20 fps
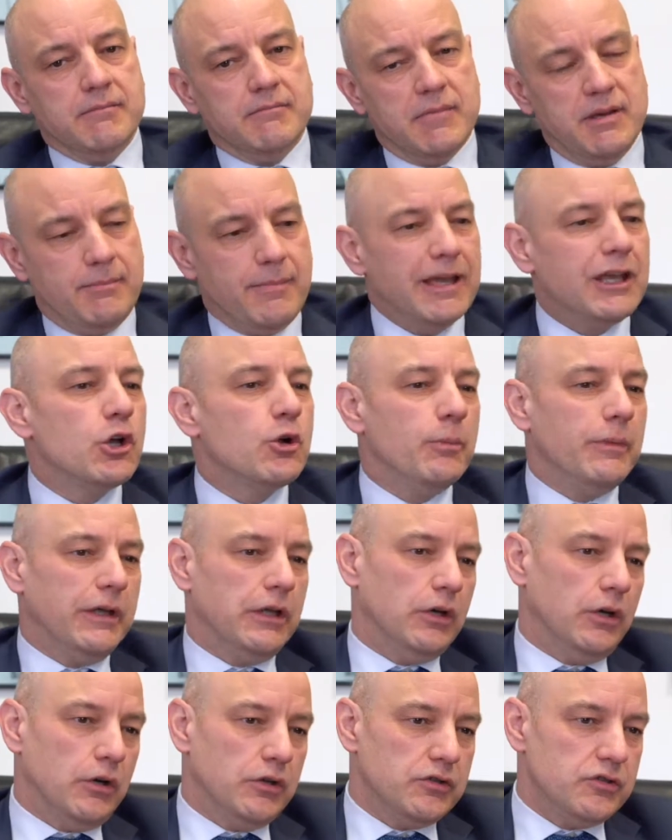ma mai come
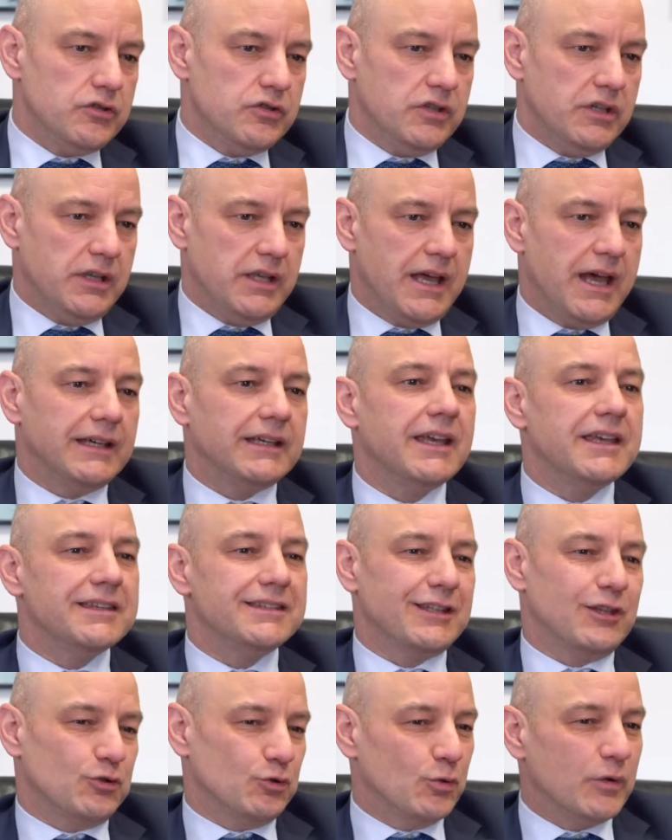oggi anche chi
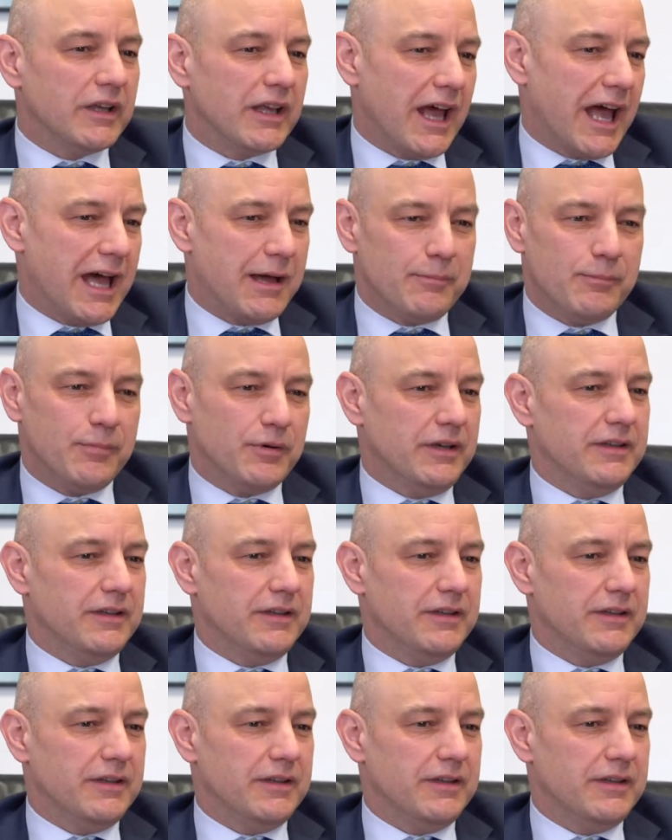sta sul campo,